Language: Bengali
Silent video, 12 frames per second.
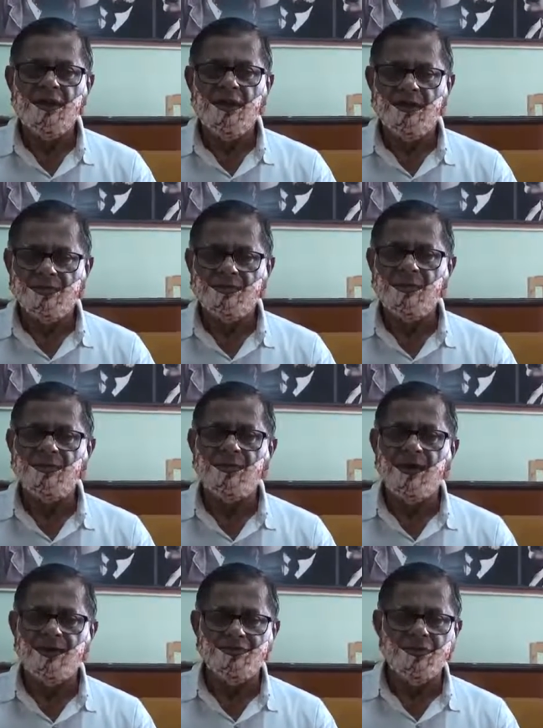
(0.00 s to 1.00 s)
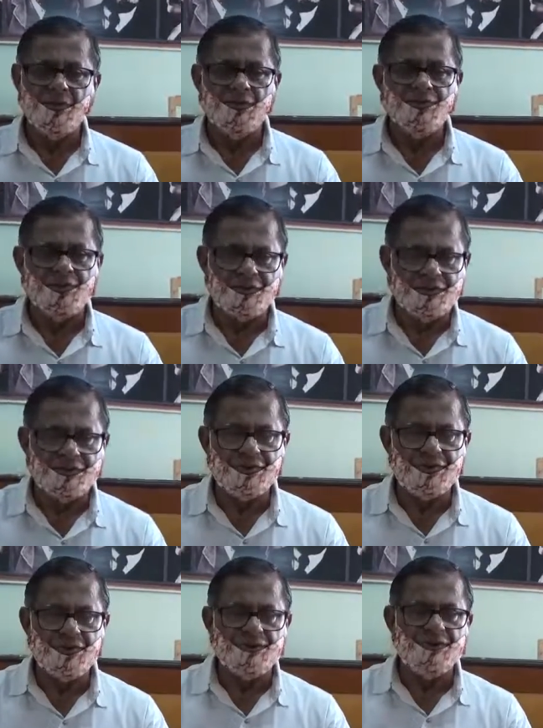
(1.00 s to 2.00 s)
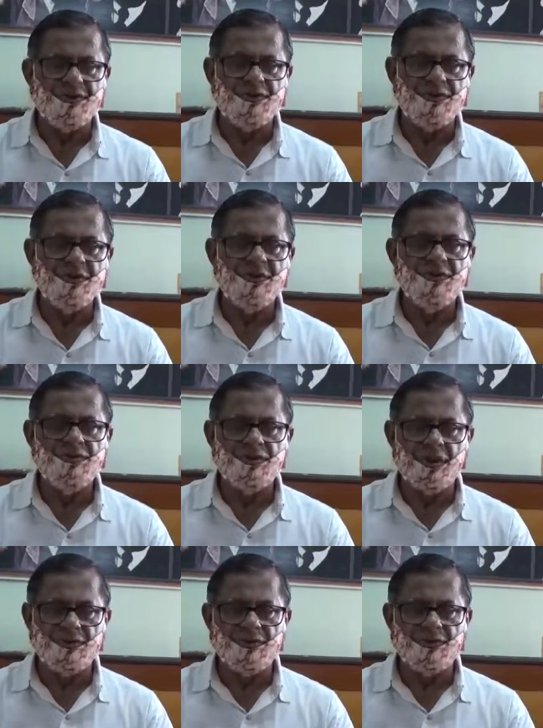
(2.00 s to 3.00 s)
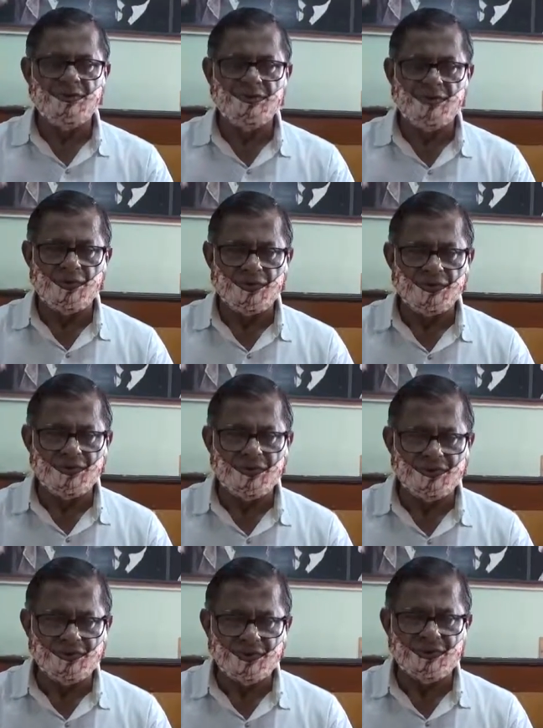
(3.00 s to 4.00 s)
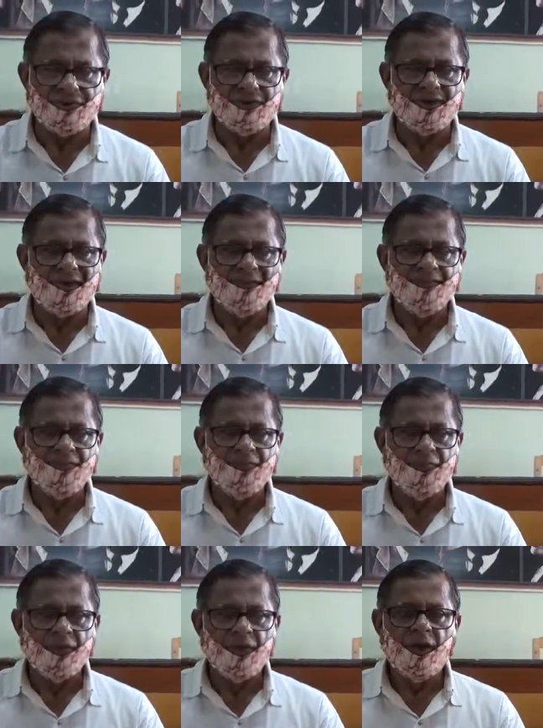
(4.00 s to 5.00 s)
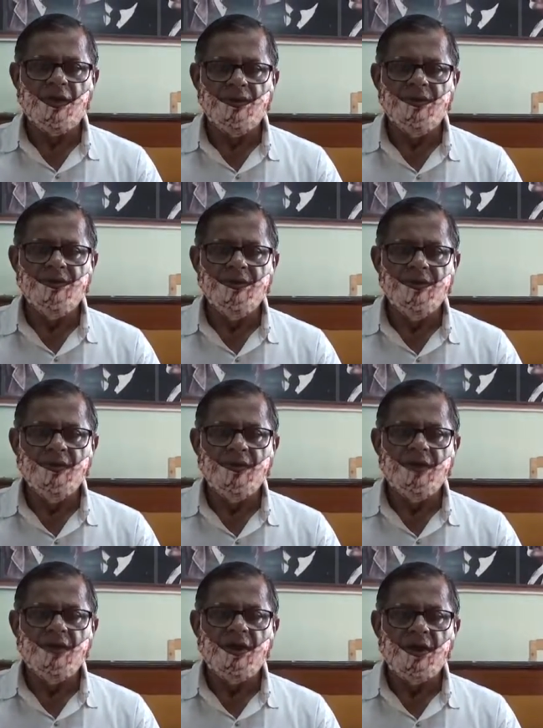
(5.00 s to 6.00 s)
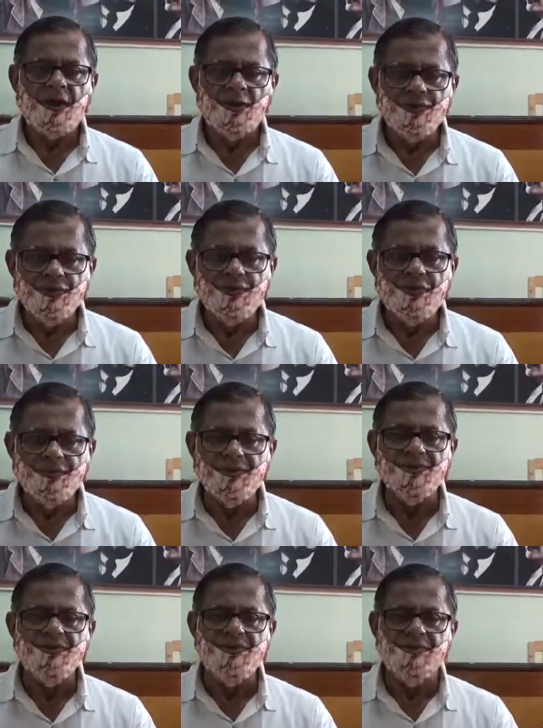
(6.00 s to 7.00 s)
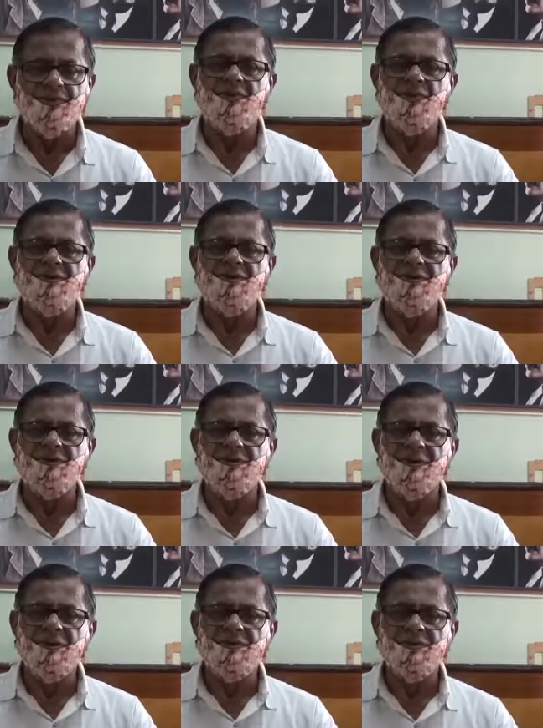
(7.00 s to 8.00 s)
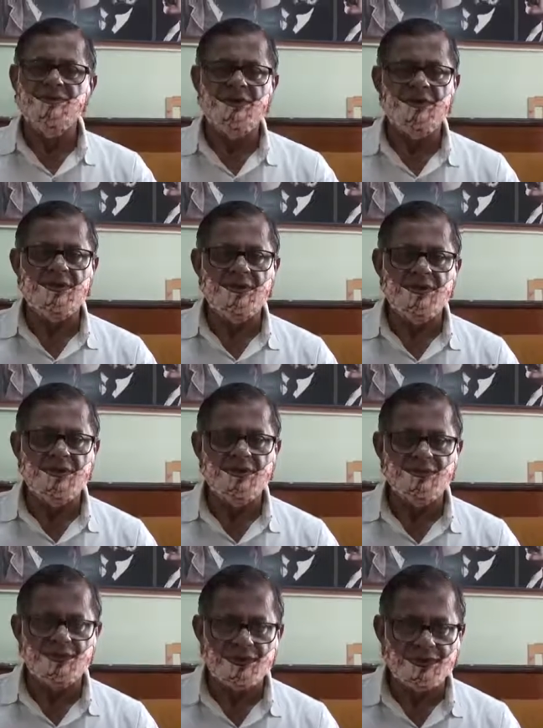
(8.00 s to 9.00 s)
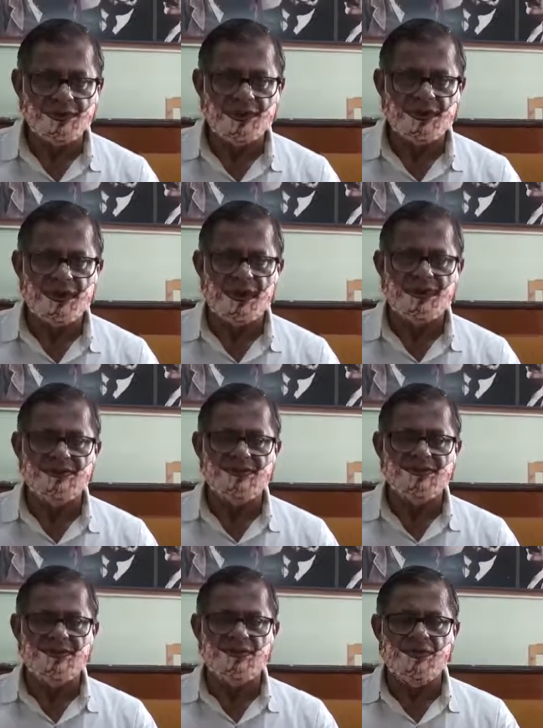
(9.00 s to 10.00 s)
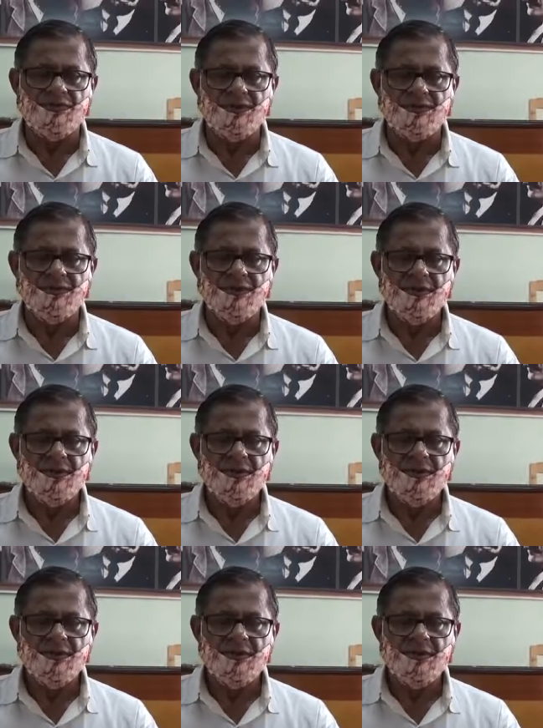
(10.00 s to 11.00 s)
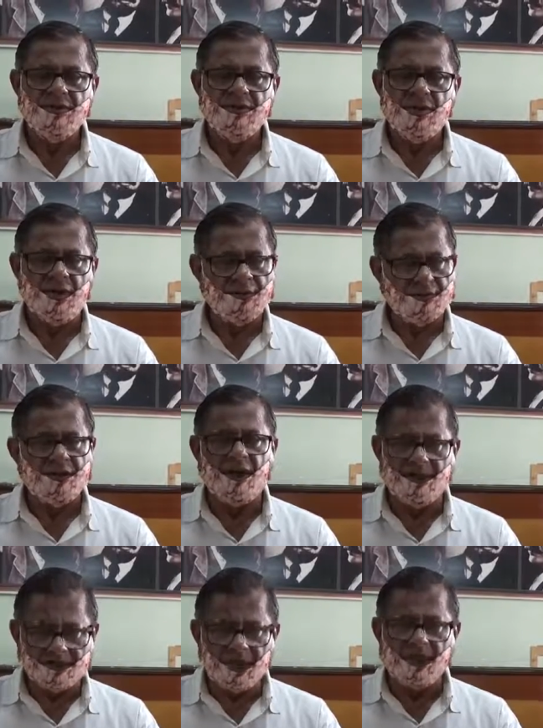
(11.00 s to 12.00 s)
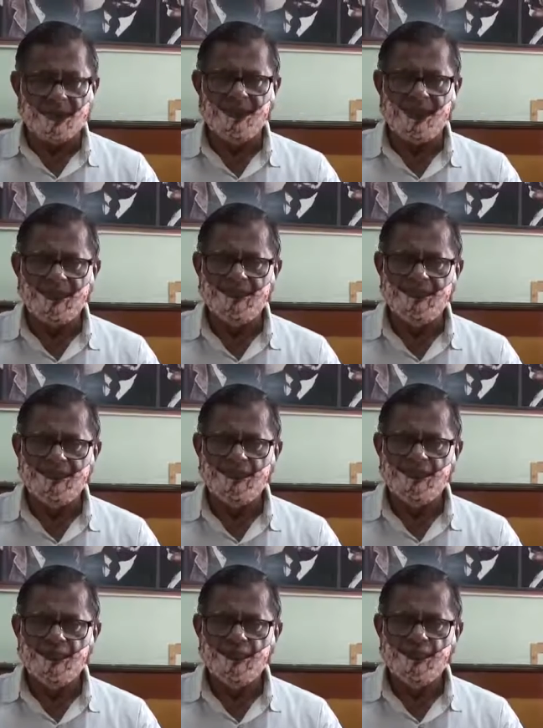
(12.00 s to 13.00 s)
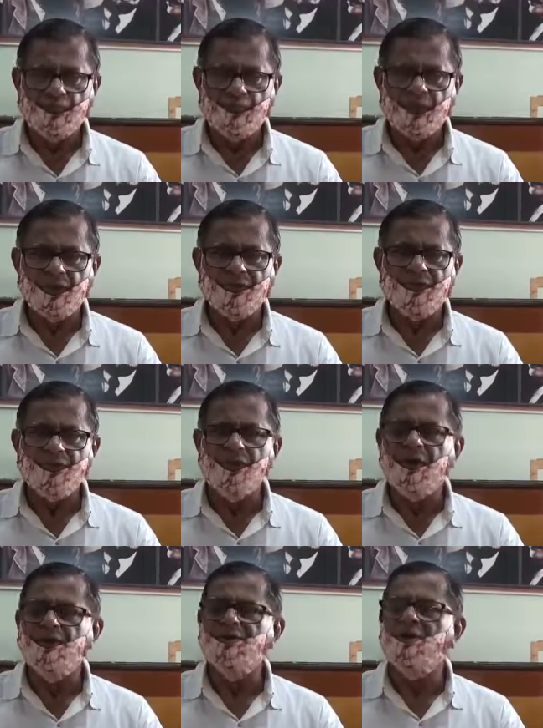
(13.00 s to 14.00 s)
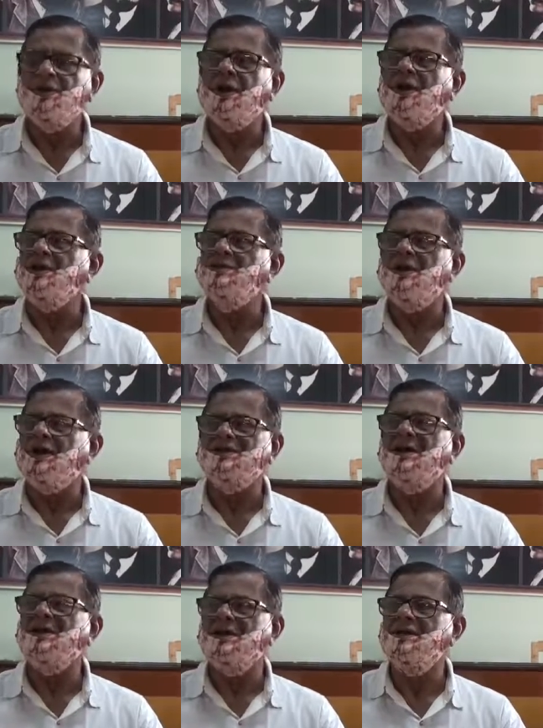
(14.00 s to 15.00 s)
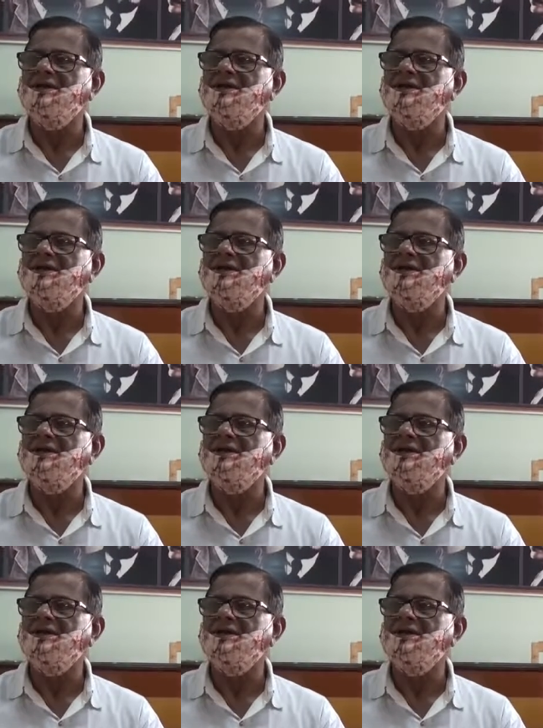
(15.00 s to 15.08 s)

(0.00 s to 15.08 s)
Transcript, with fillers: আমরা বলবো আলোচনাটা খুব সদর্থক হয়েছে উনি আমাদের কথা মনোযোগ দিয়ে শুনেছেন এবং কতগুলি বিষয় নিজে বলেছেন যে উনি এটাকে স্পষ্ট করে দেখার চেষ্টা করবেন আমাদের আশা রাখবে কিন্তু এই সরকারের কাছে আশা নেই